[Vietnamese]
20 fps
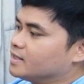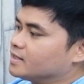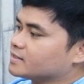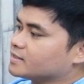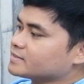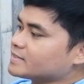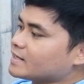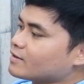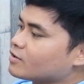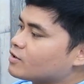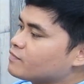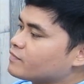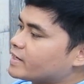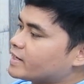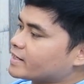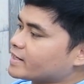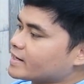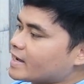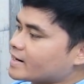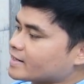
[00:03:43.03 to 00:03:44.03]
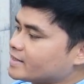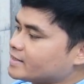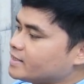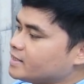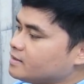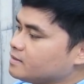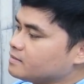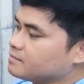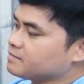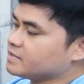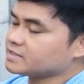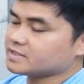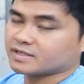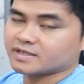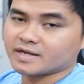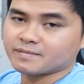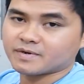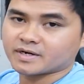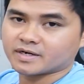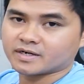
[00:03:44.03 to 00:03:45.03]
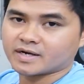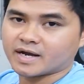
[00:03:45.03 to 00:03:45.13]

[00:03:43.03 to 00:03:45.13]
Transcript: Thật ra nó không phải là cái card này nhá, mình sẽ test bằng cái